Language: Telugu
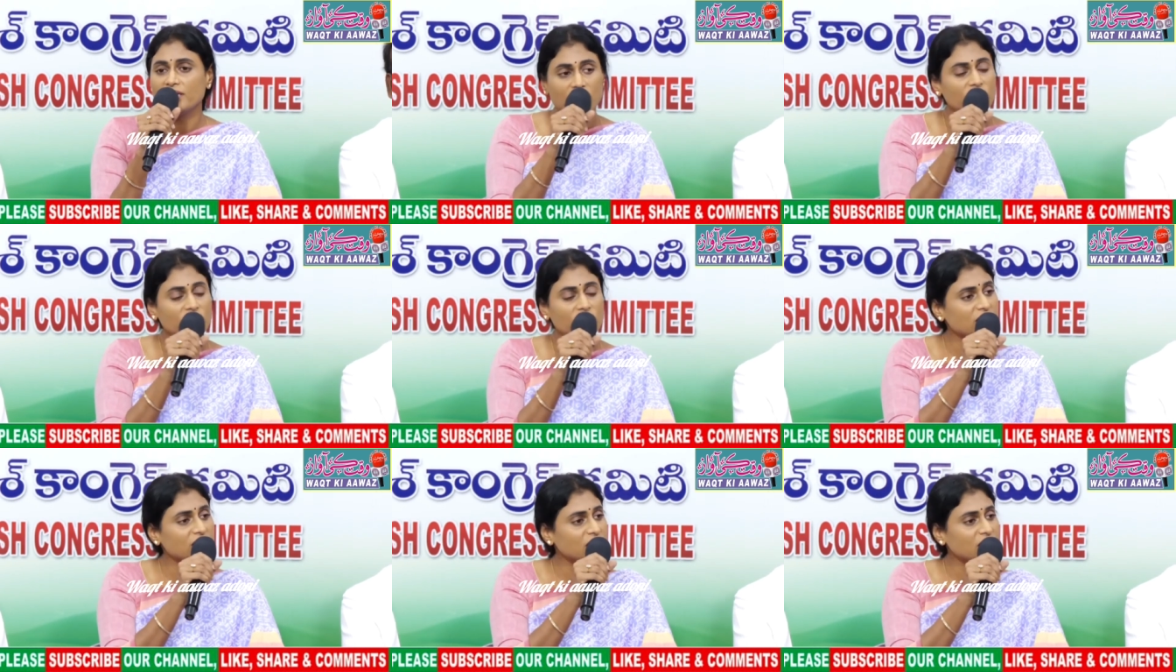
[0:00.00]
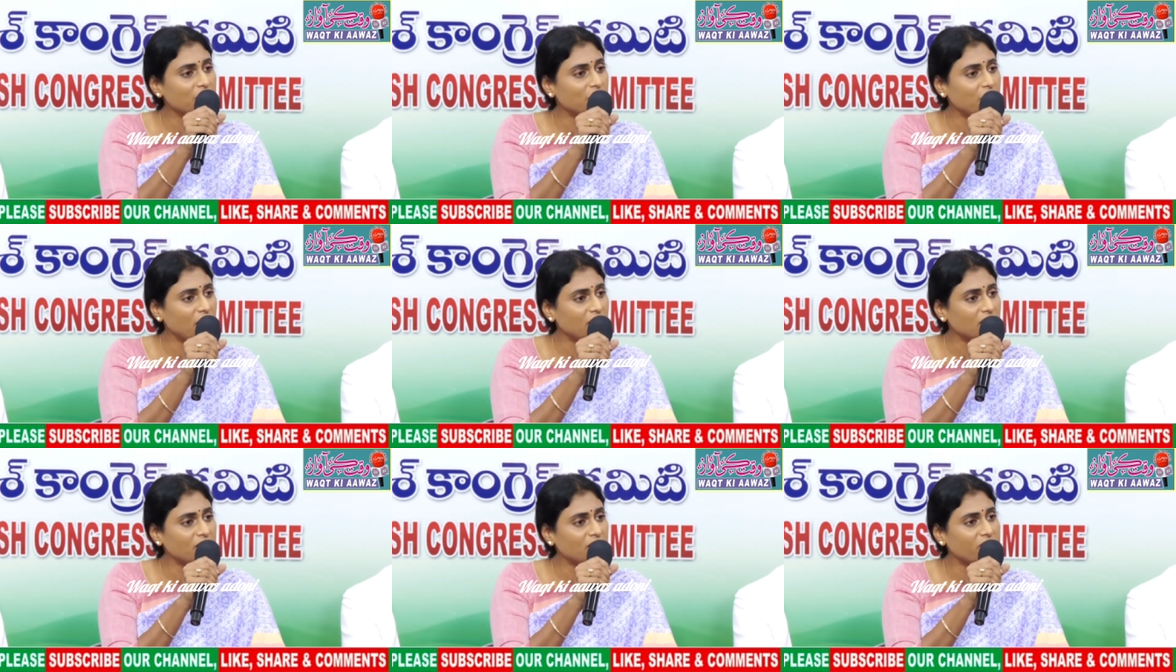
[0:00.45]

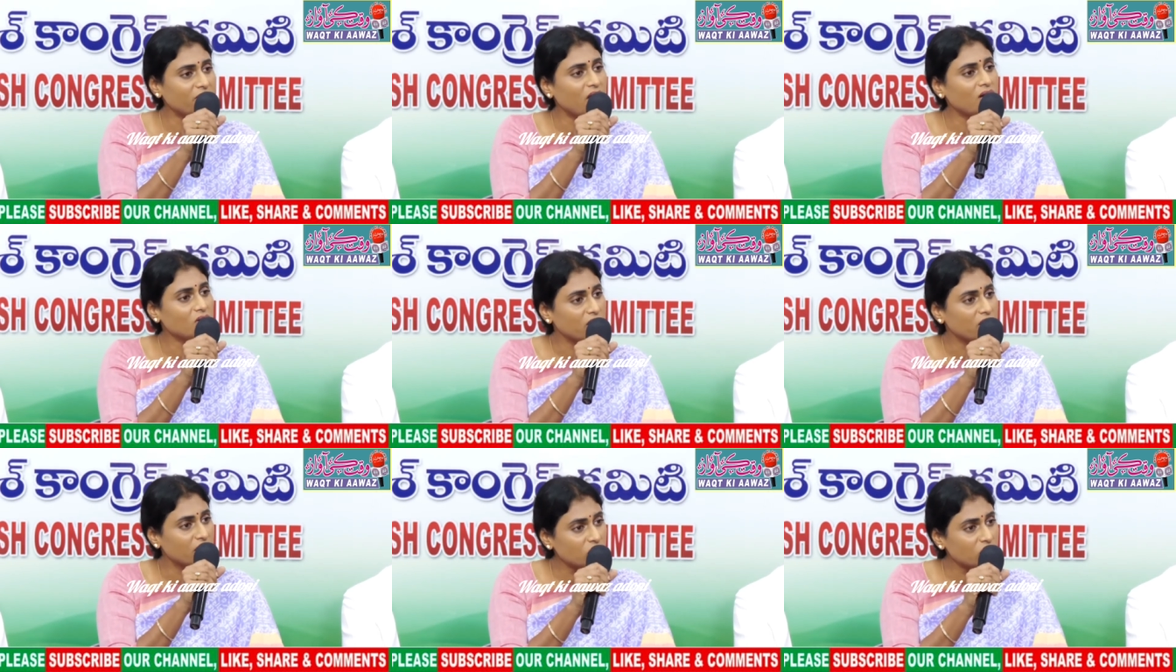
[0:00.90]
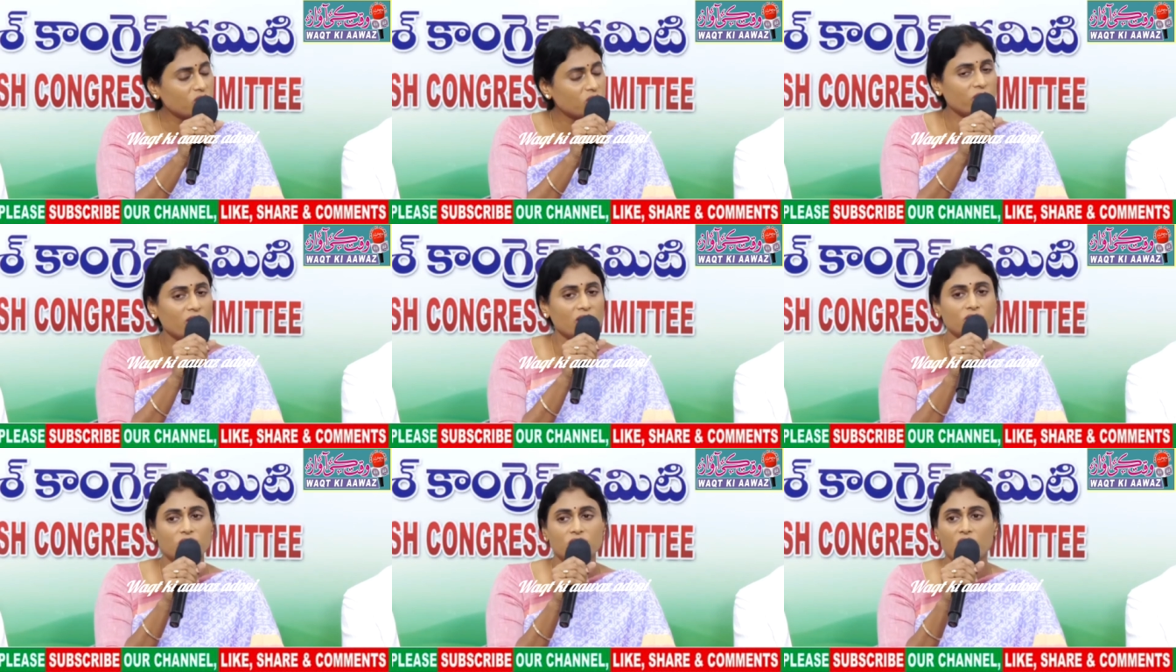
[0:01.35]
తెలుగుదేశం పార్టీ వాళ్ళు
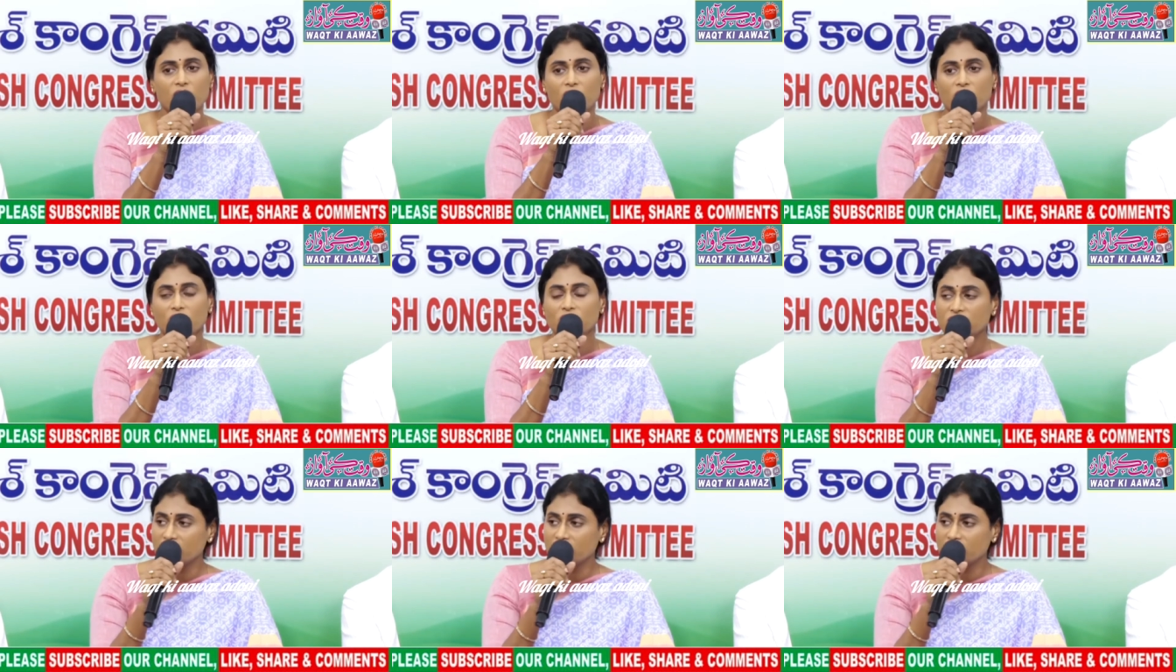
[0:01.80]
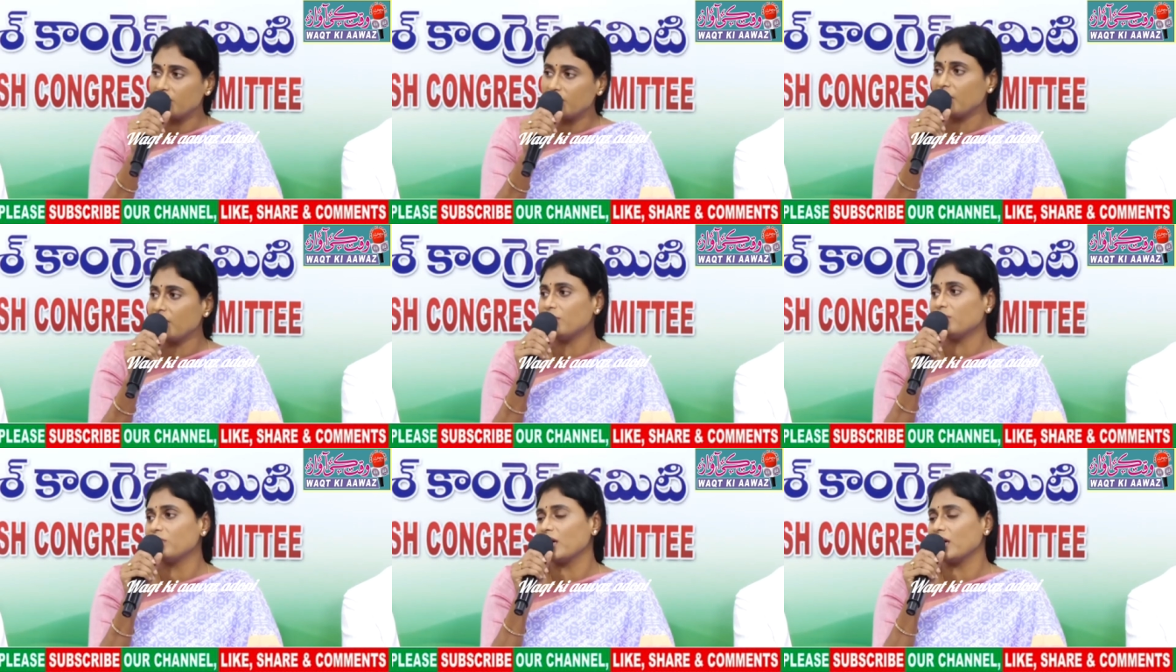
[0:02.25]
ఎందుకు వెళ్తున్నారో
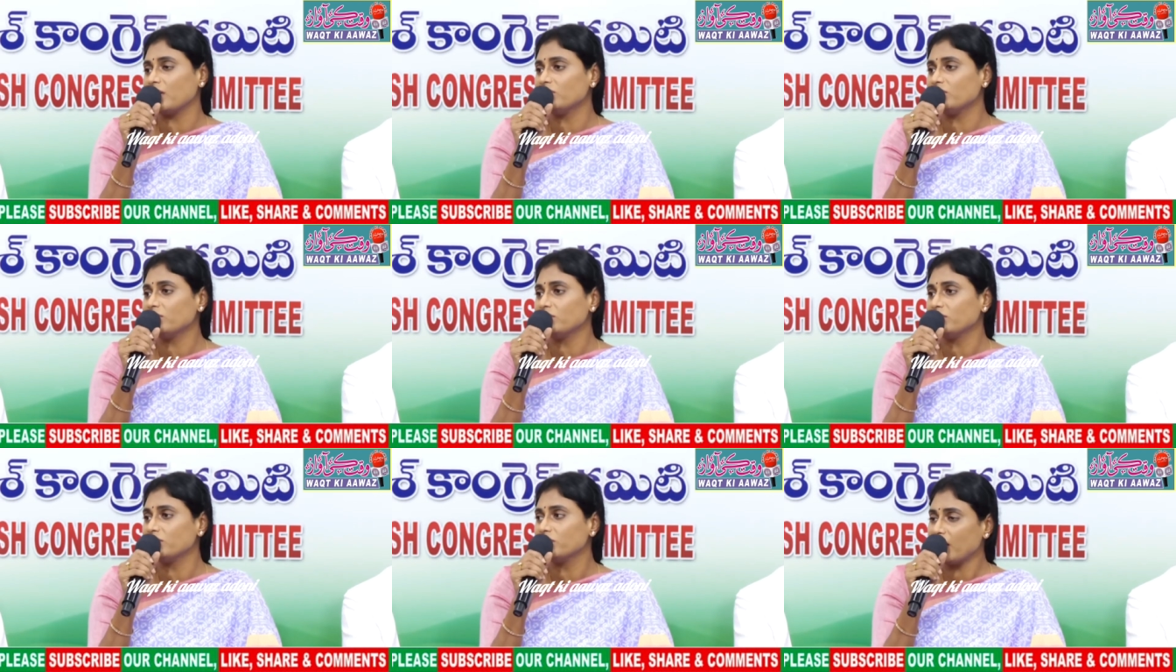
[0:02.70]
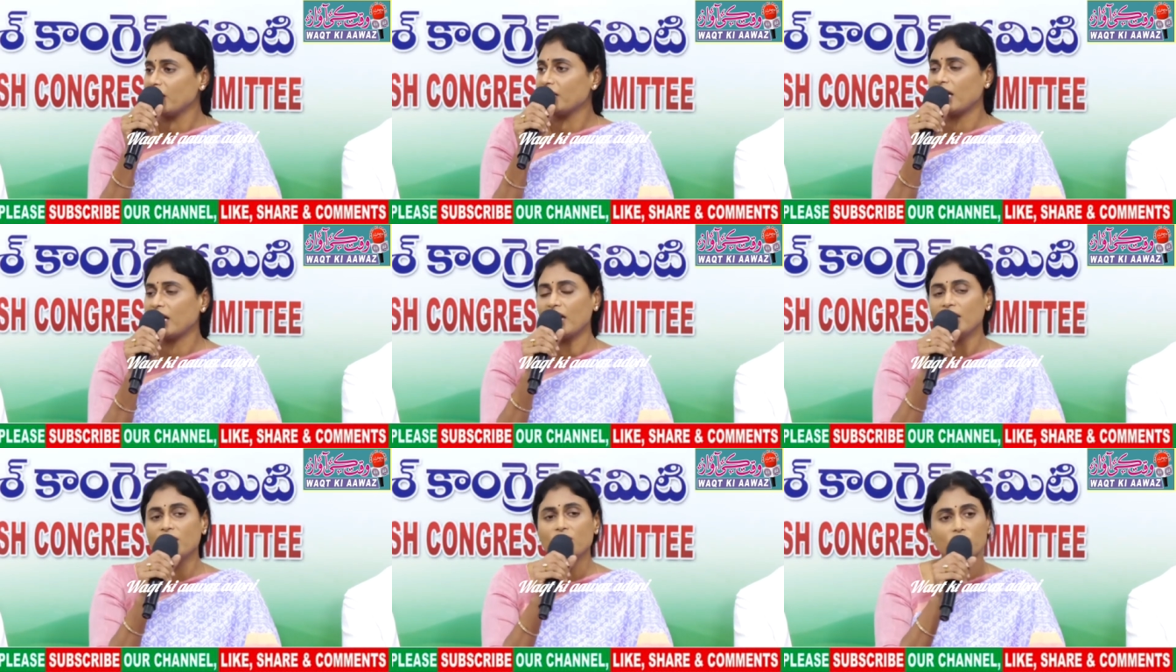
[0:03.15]
చంద్రబాబు గారు
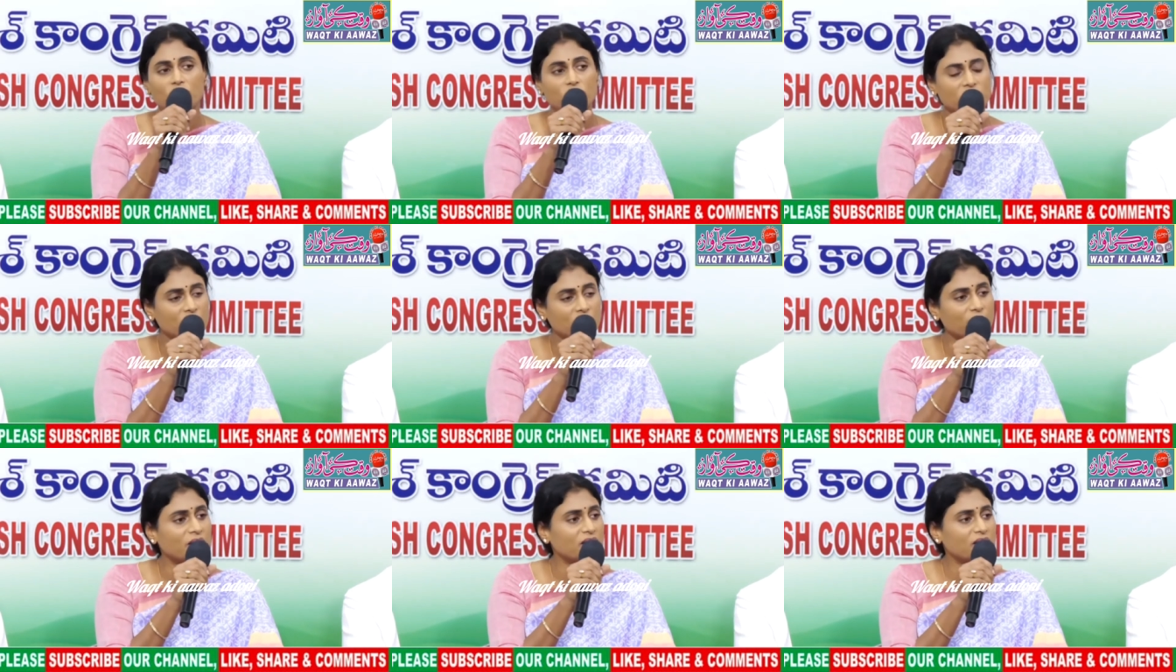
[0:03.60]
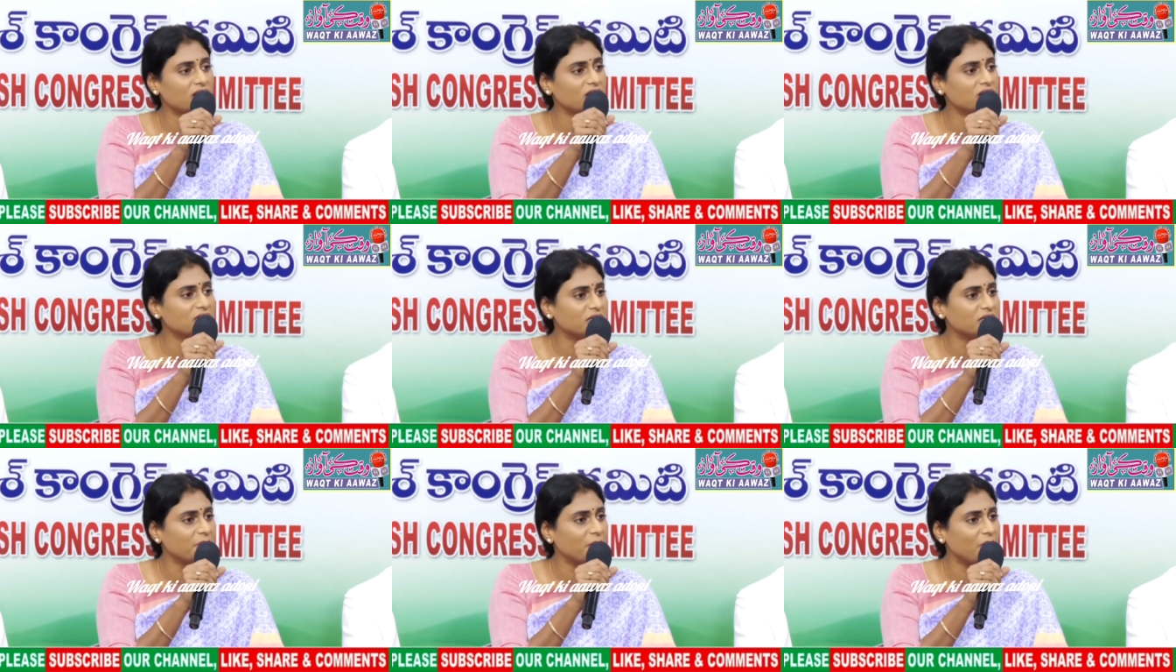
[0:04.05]
వాళ్ళ నాయకులు
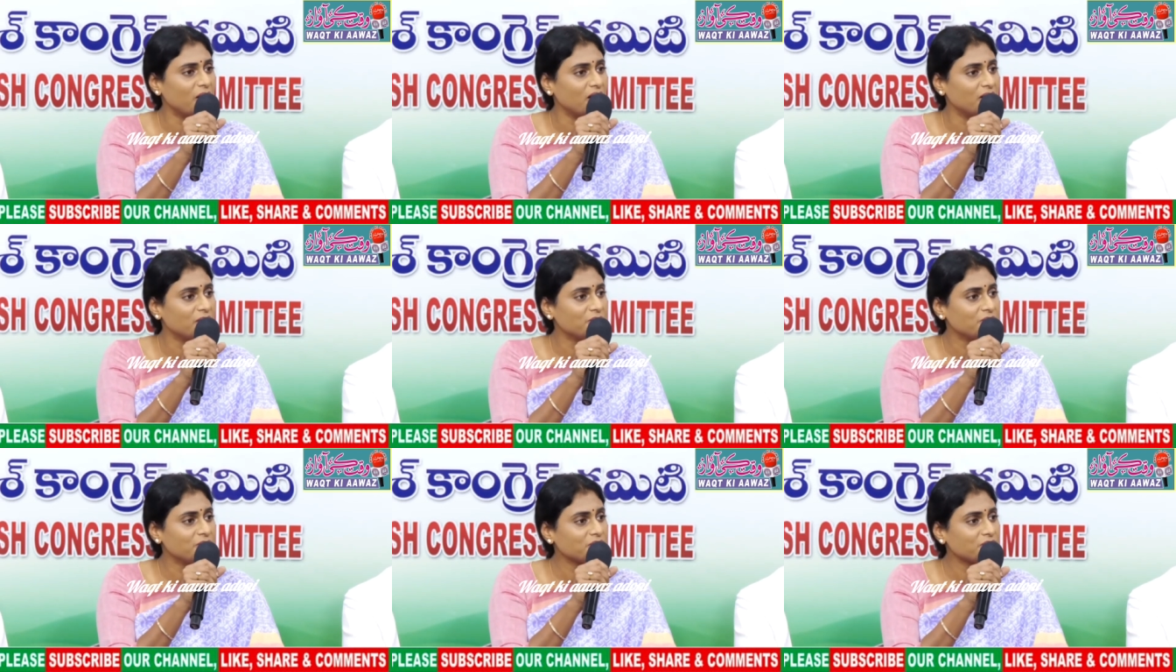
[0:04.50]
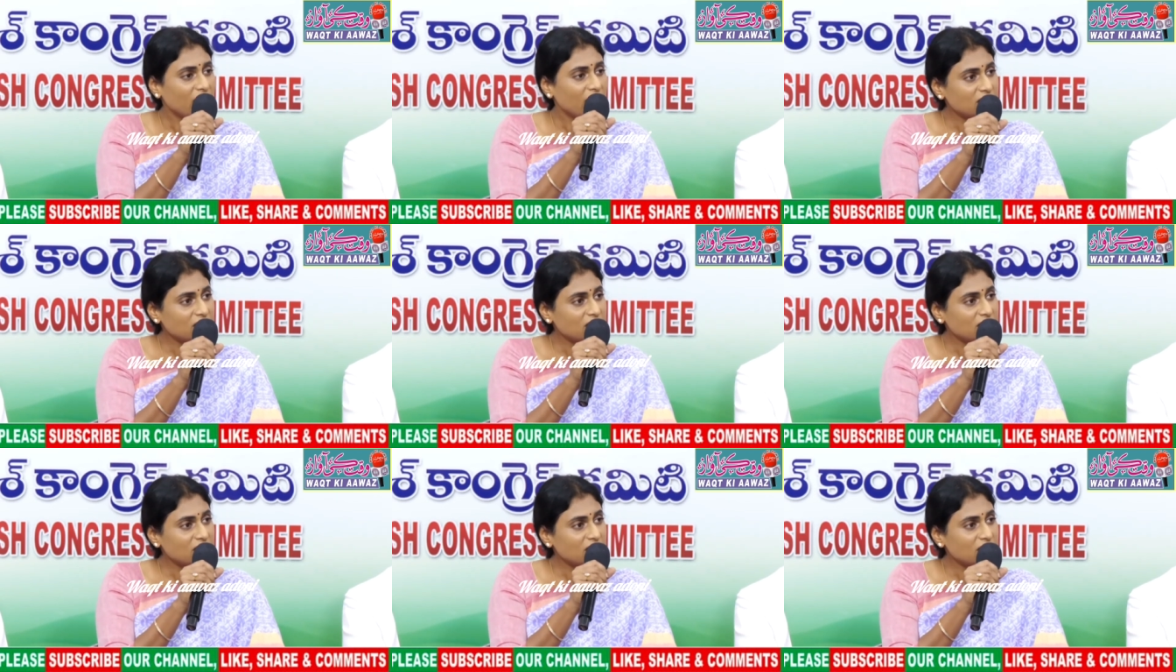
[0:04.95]
సమాధానం చెప్పాలి